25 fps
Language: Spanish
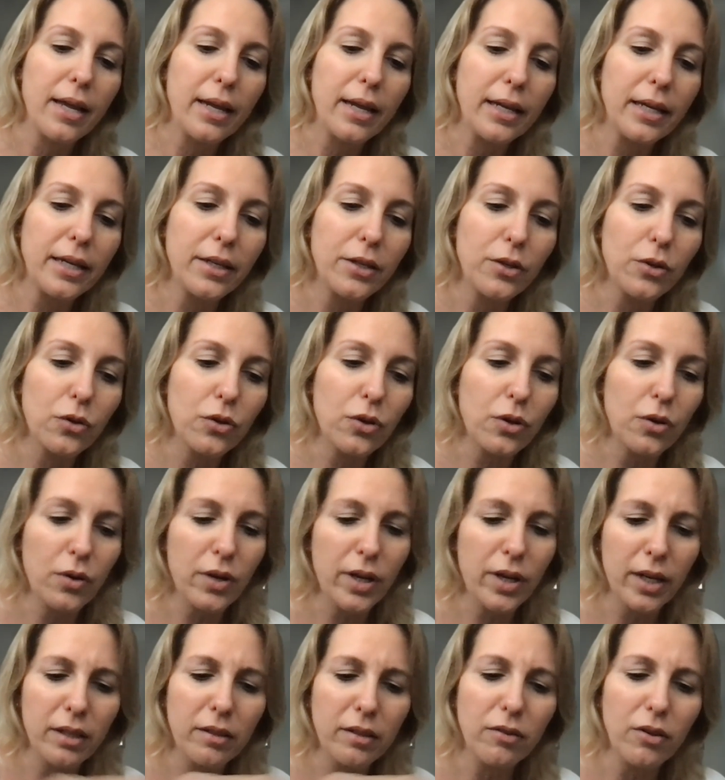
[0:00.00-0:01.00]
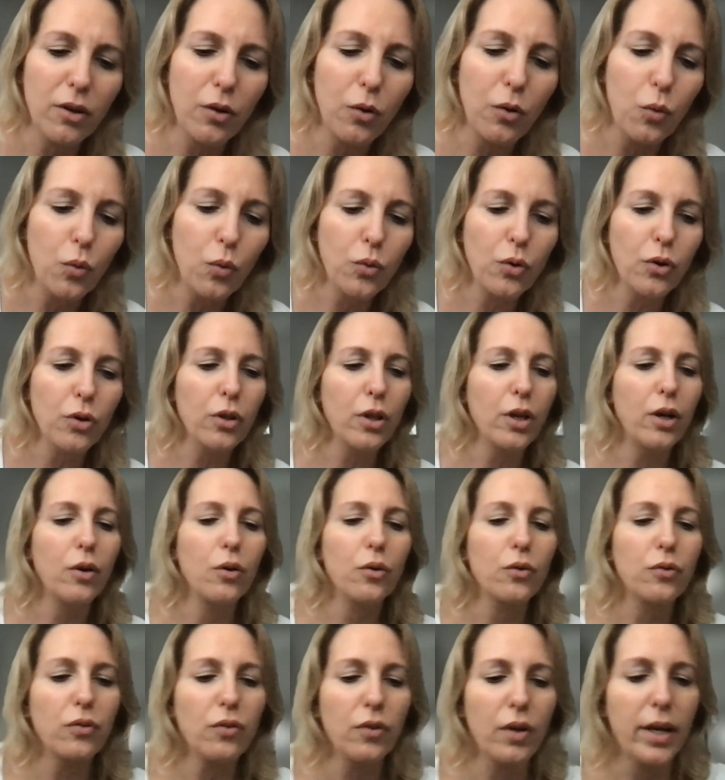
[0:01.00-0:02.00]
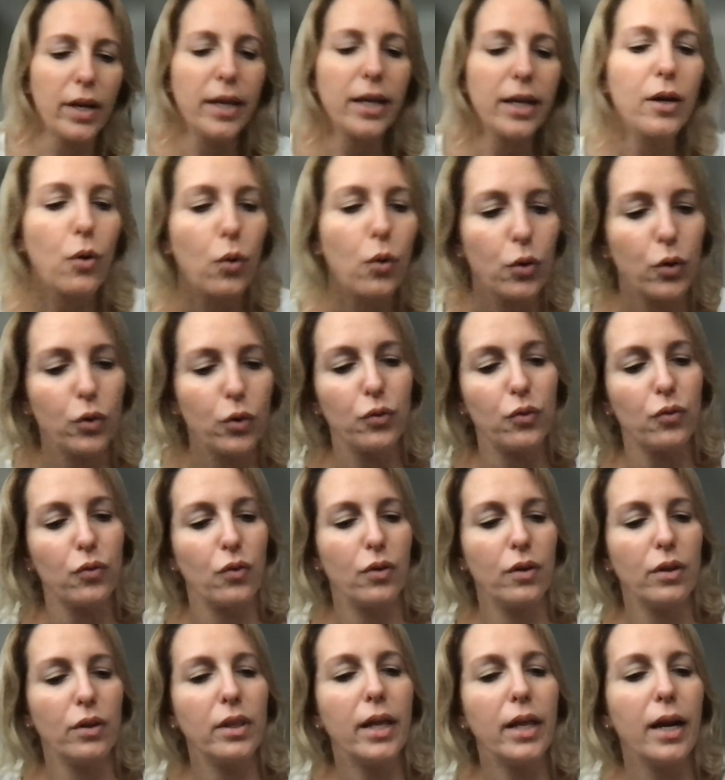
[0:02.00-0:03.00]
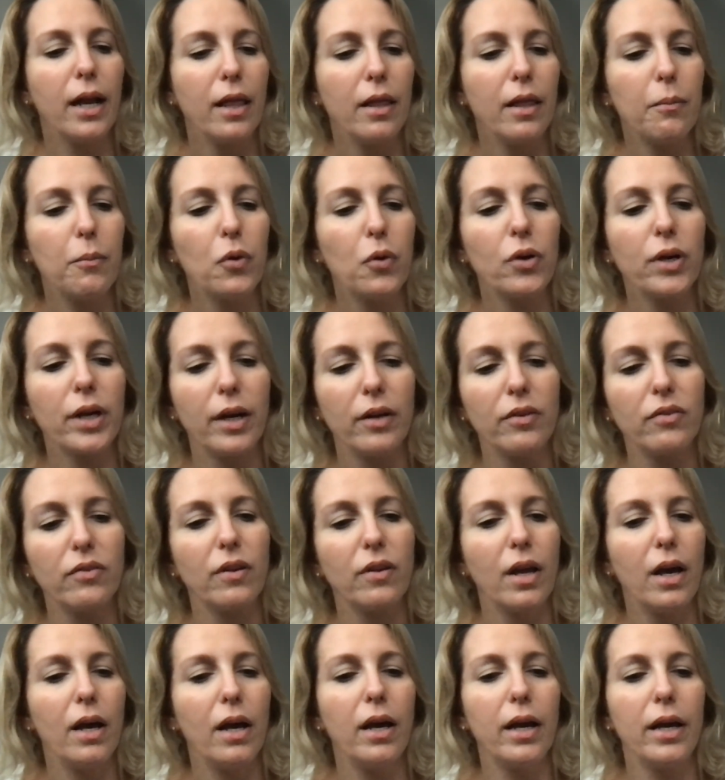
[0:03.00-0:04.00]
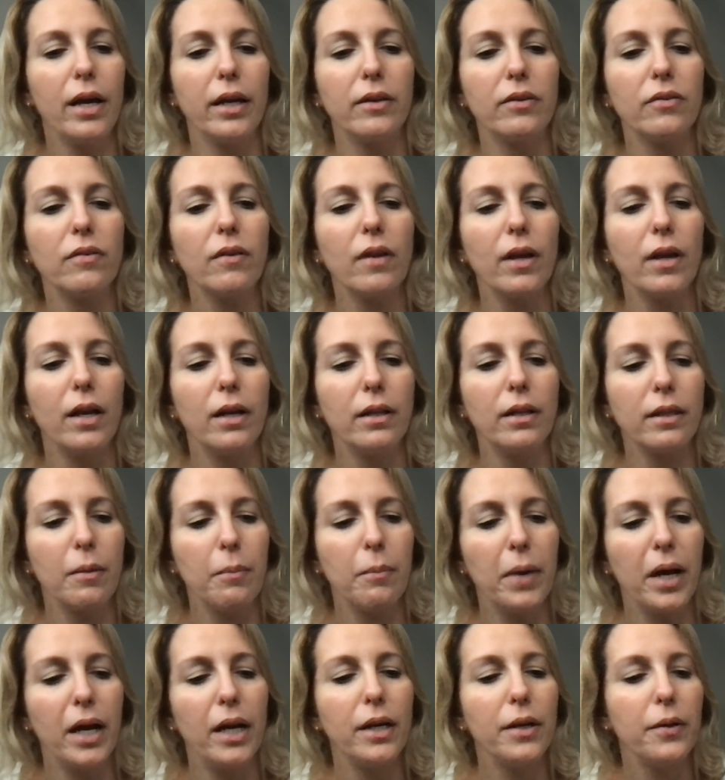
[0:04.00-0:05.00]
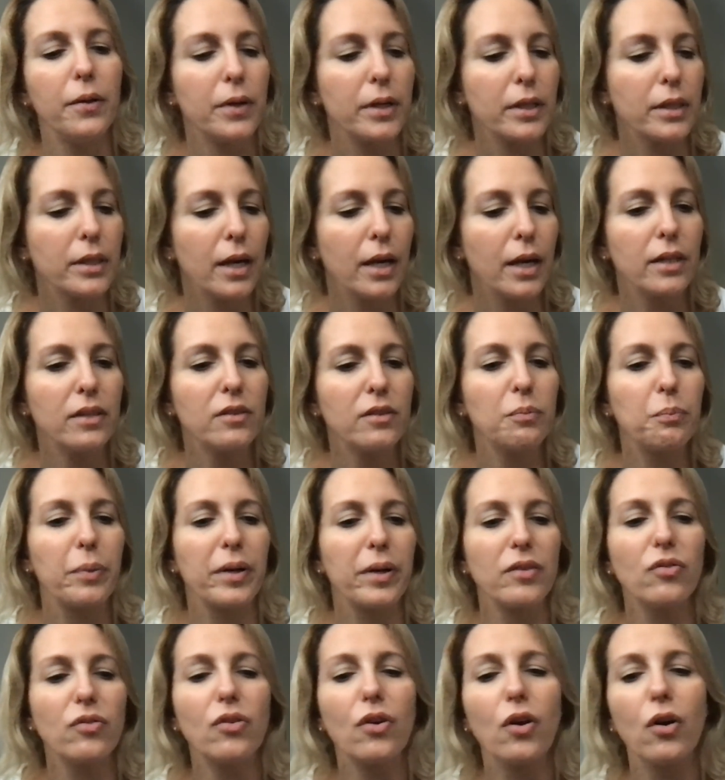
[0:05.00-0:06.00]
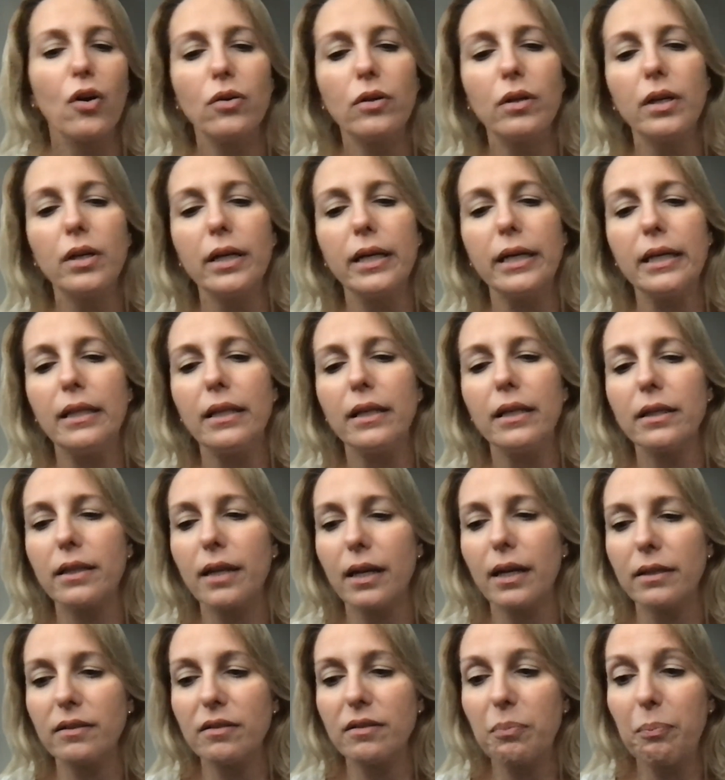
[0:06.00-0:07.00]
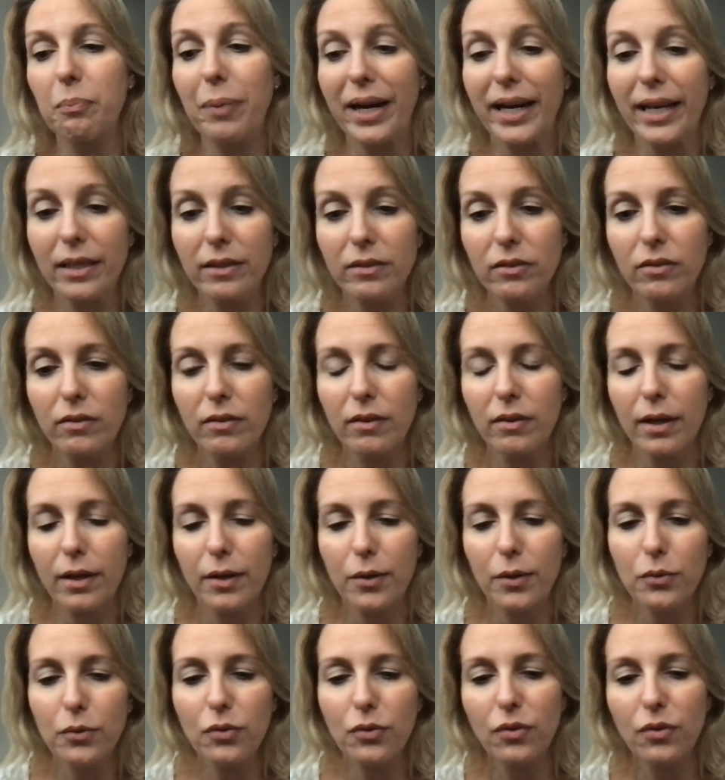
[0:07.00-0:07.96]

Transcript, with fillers: Y yo creo que este es uno de los iconos de la democracia, es el tema de libertad de expresión y de transparencia, ¿no?